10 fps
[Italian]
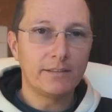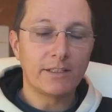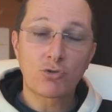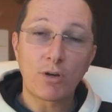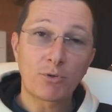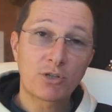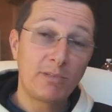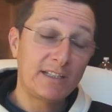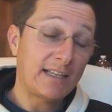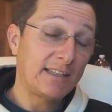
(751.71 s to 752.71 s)
nessuna
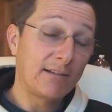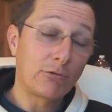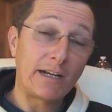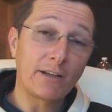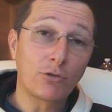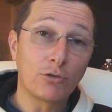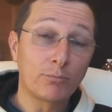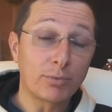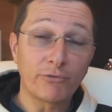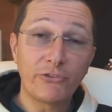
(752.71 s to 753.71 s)
possibilità di lavorare con
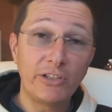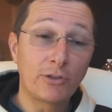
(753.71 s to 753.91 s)
profili